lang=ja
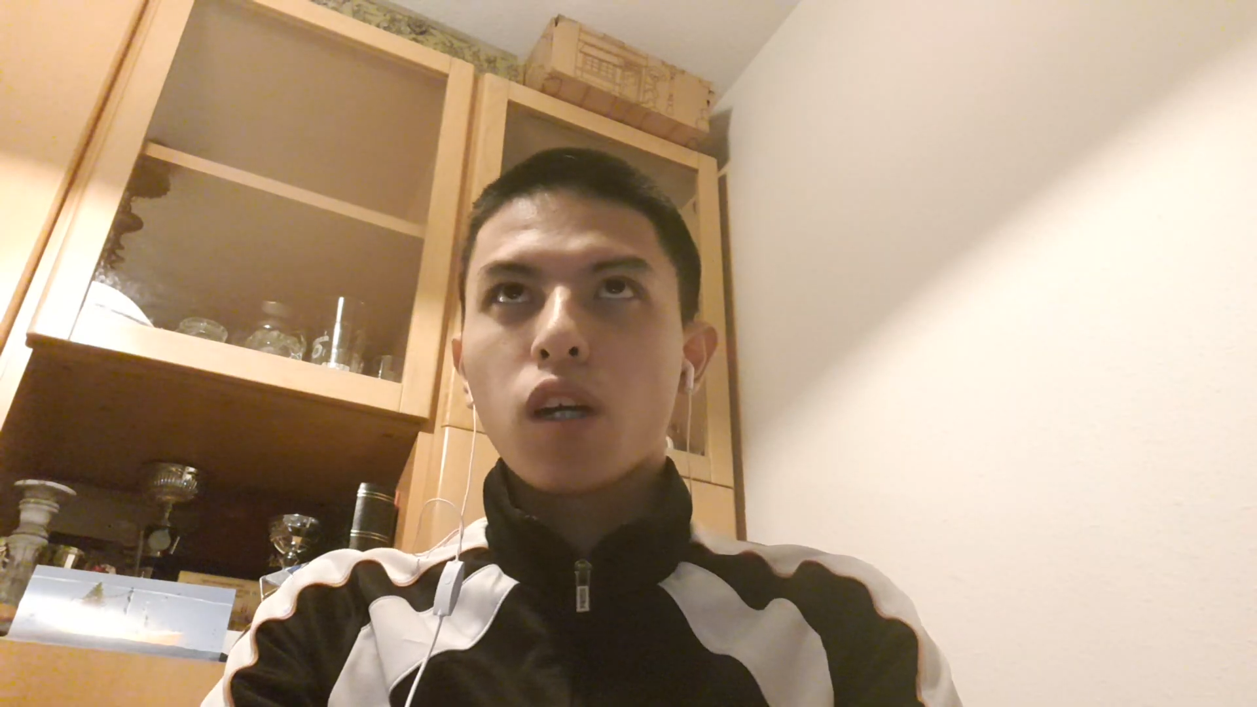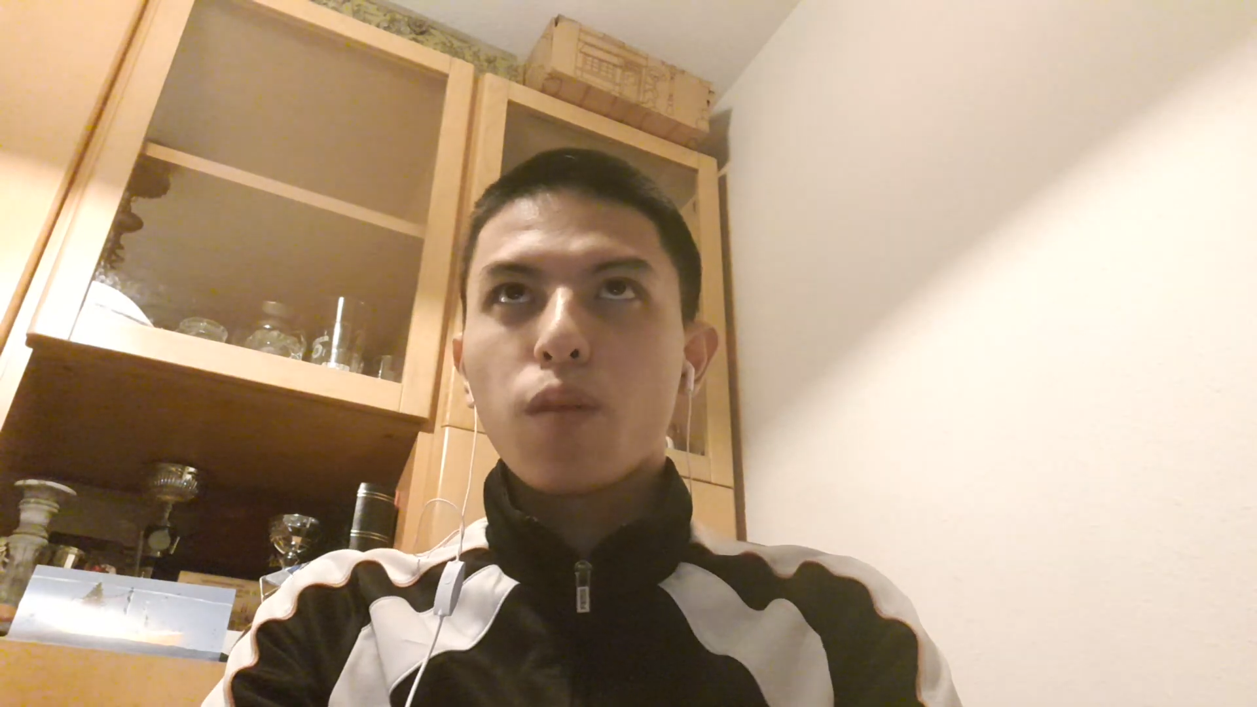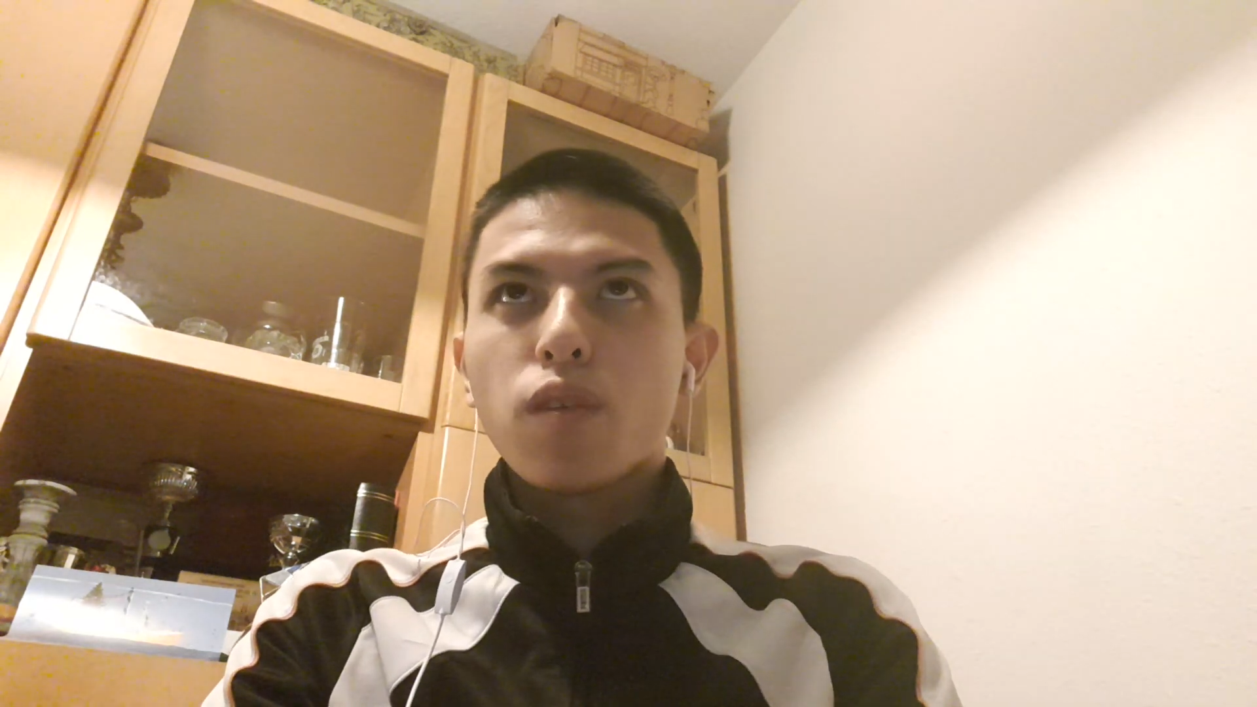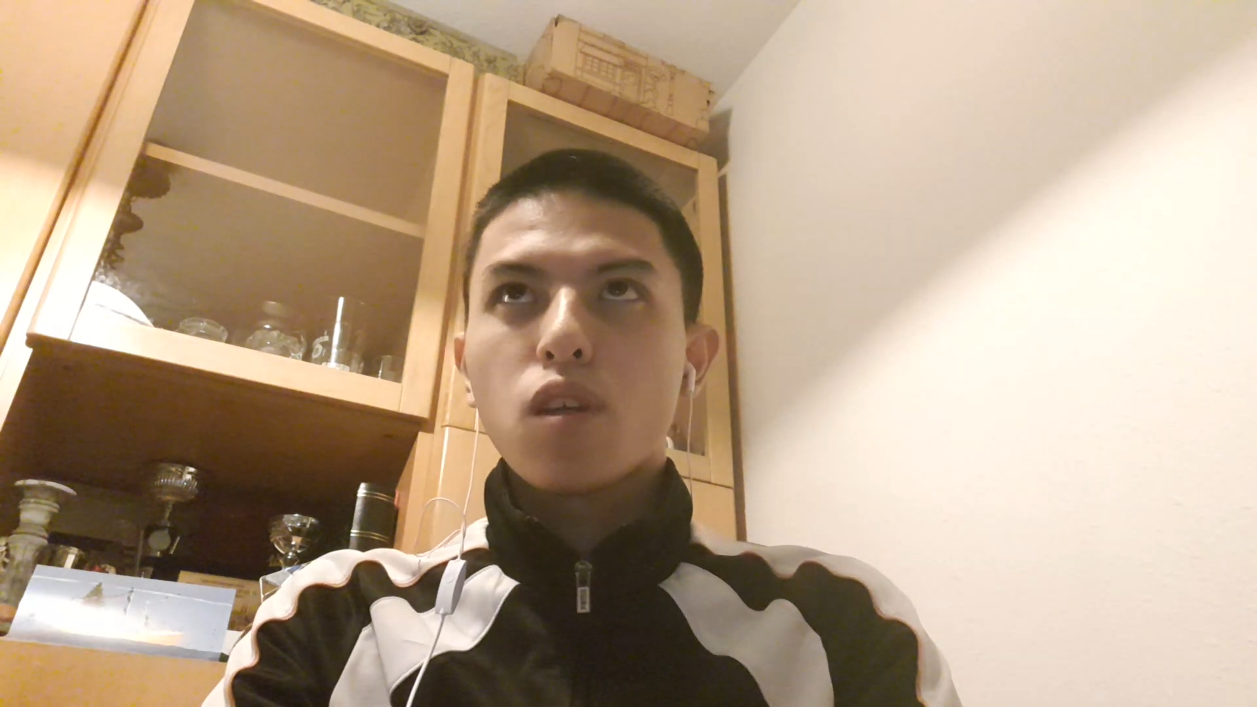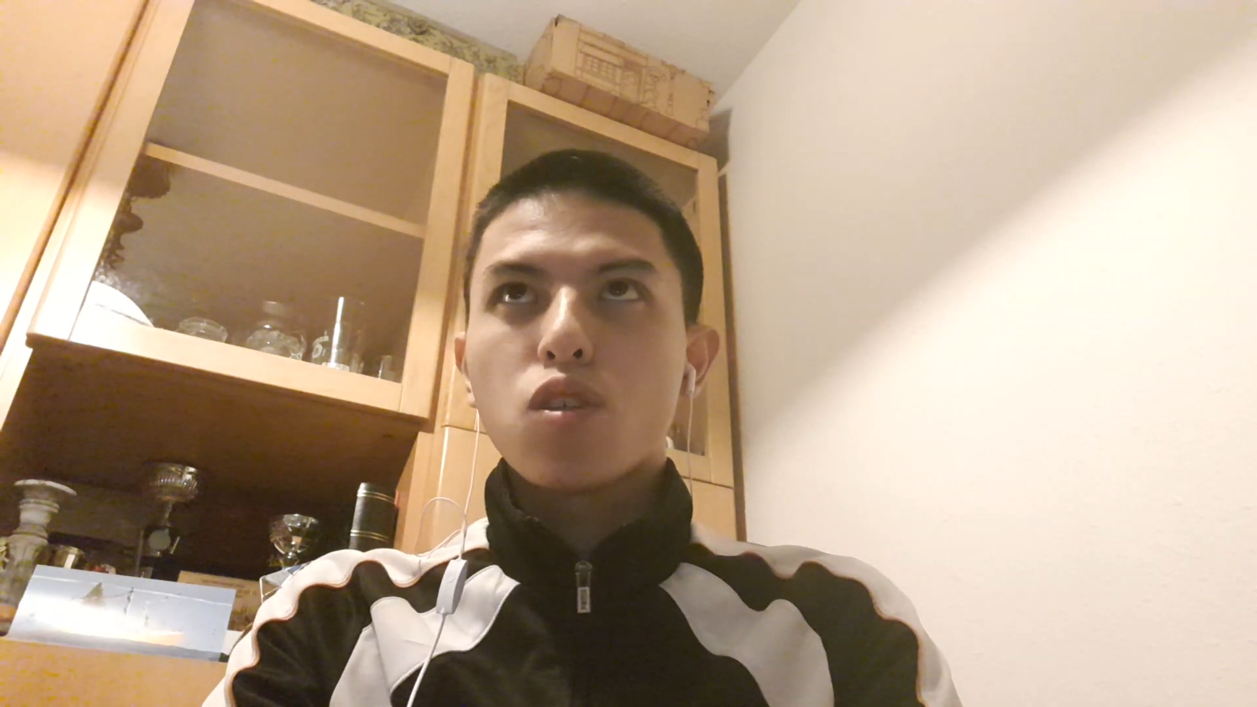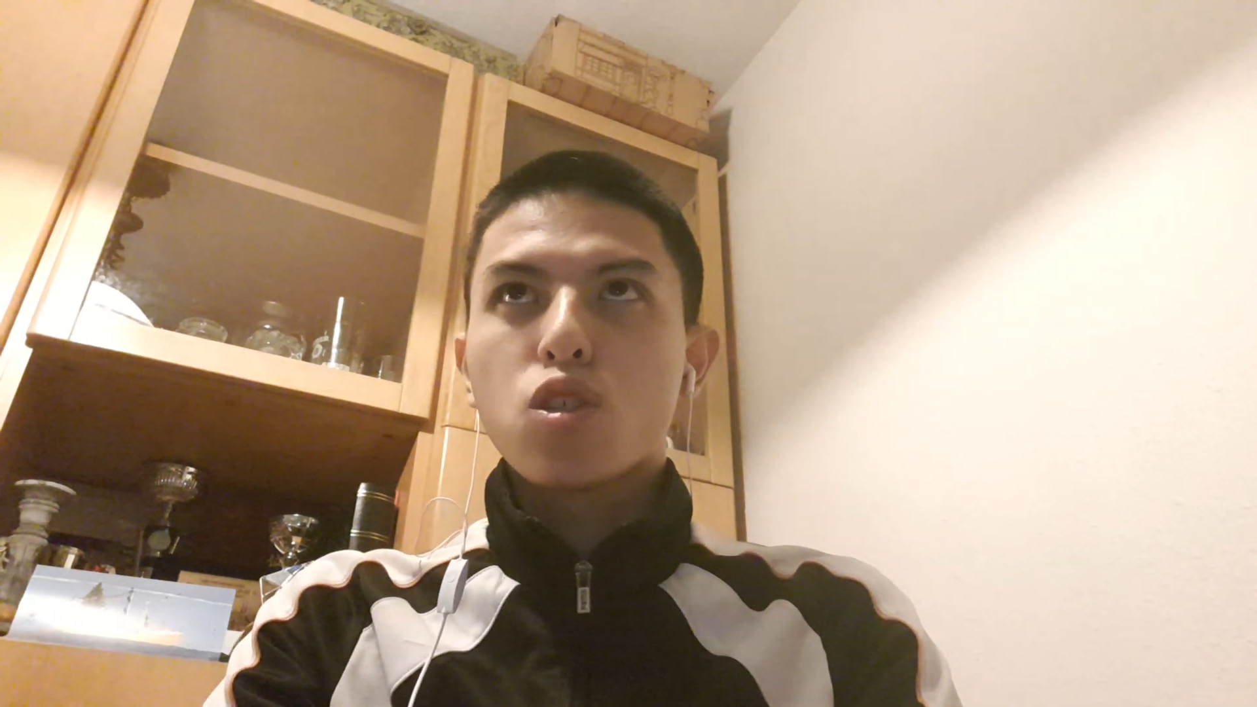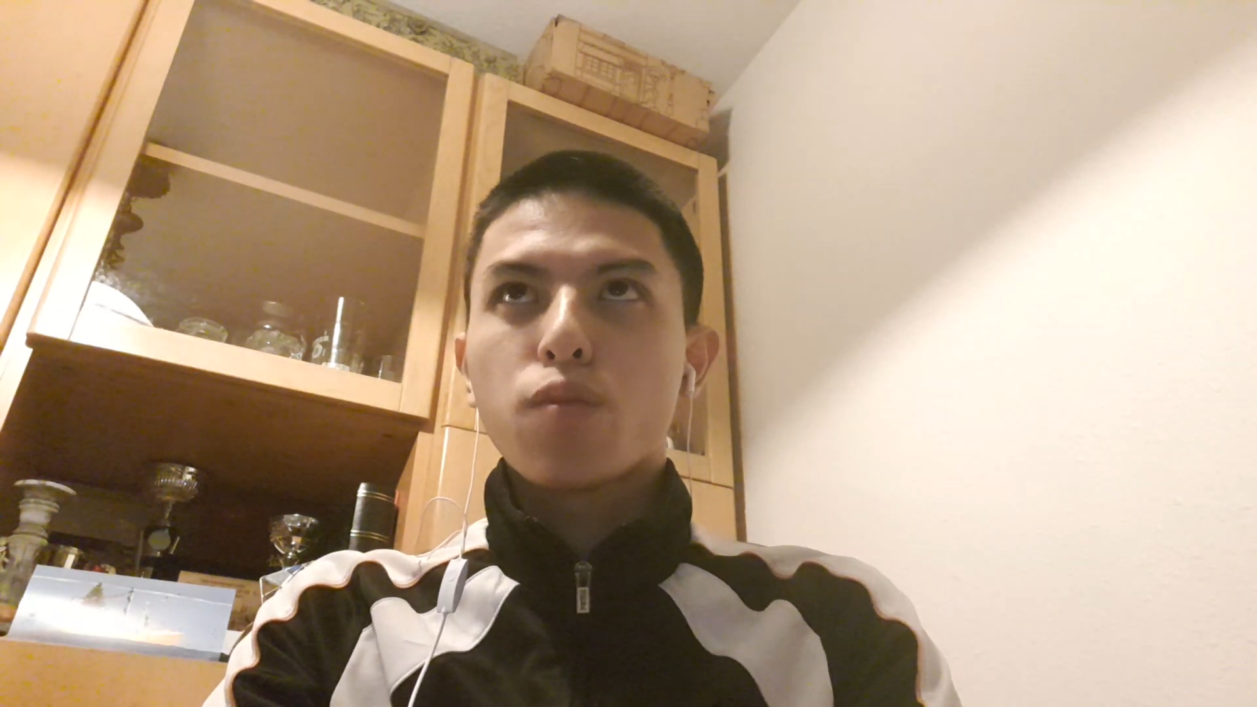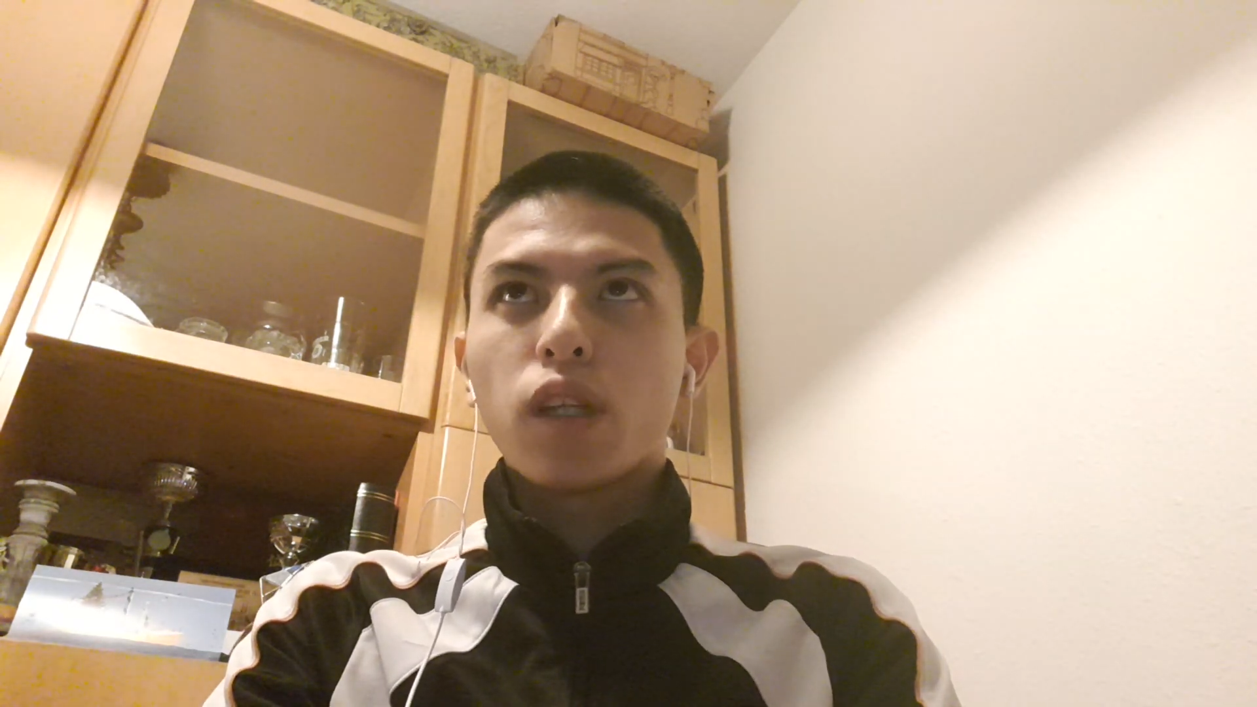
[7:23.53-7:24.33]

川辺選手、